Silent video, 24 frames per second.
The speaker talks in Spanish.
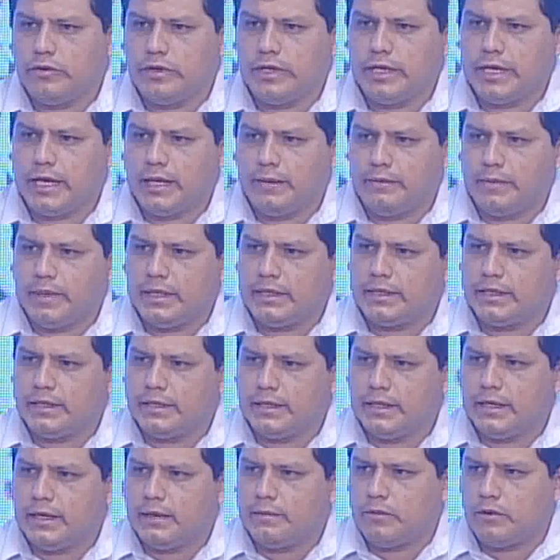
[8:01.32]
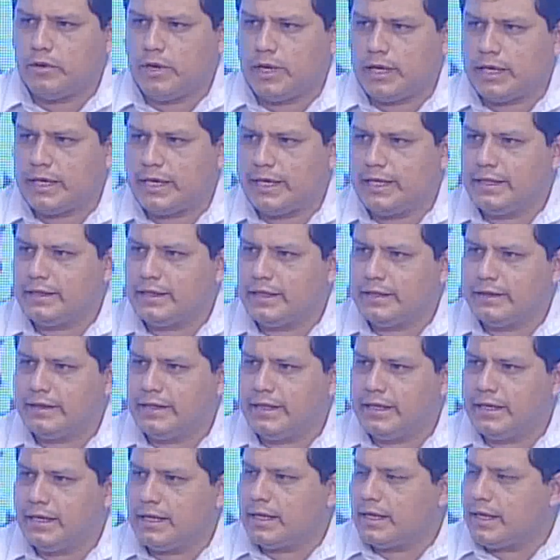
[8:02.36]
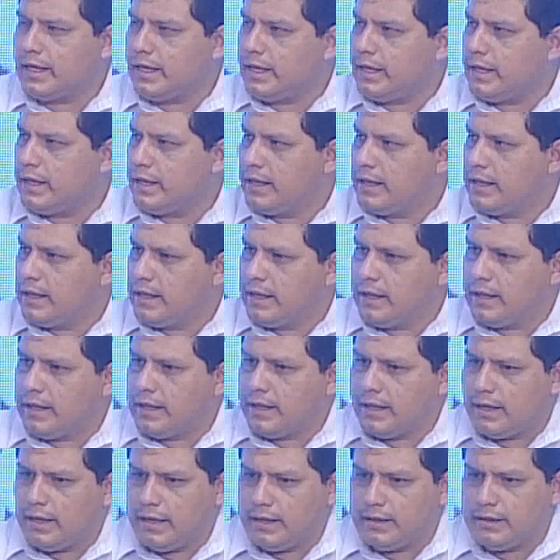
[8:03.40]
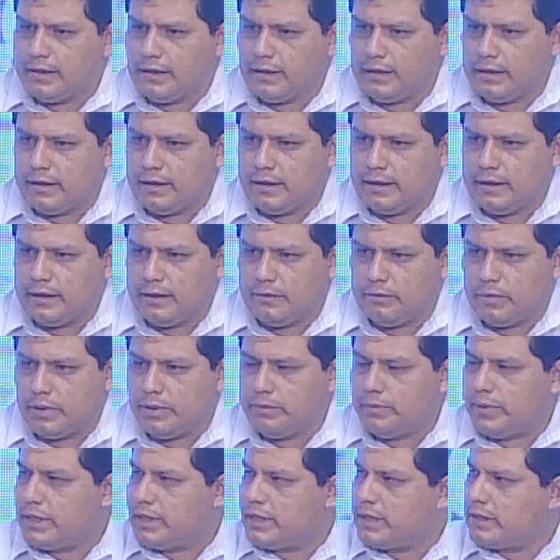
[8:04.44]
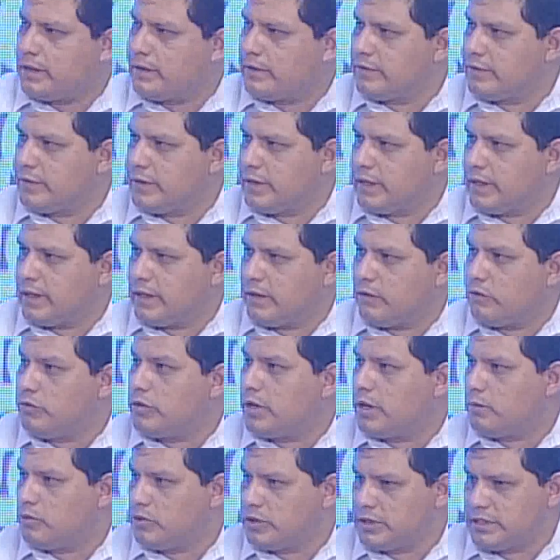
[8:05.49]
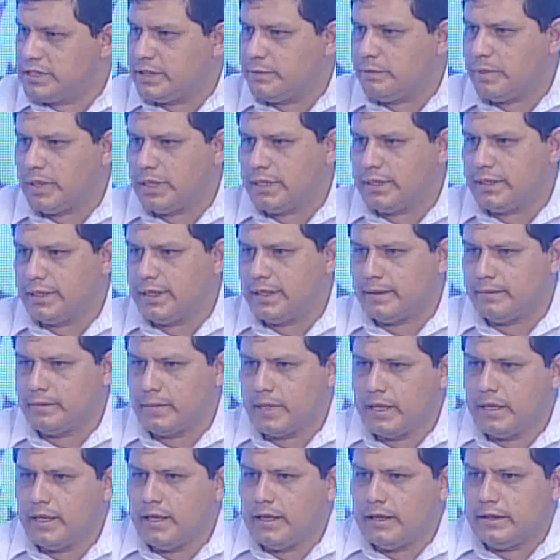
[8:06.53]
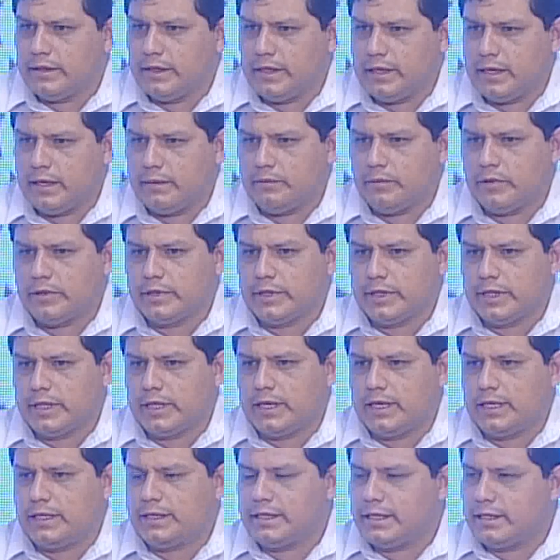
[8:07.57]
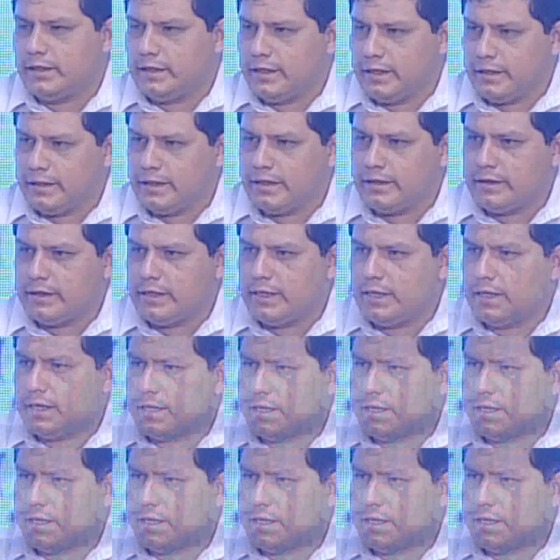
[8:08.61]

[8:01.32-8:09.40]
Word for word: únicamente, digamos, la gente tiene que este, vivir de una municipalidad. Digamos, este, el intendente tiene